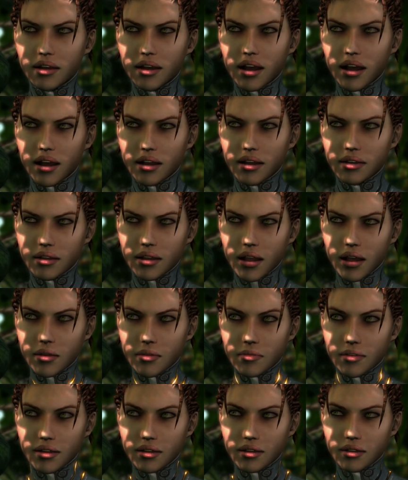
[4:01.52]
Ich
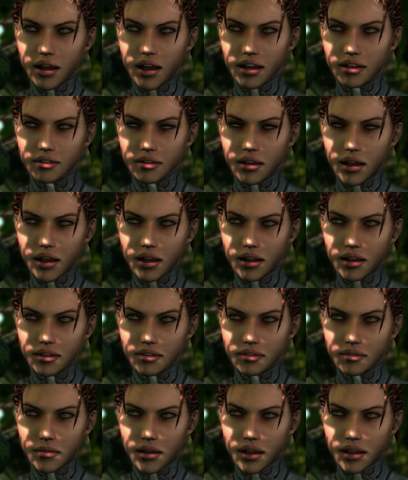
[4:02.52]
glaube, dein Tag
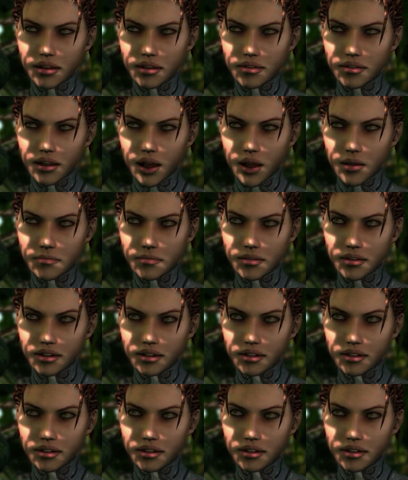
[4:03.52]
ist bald gekommen.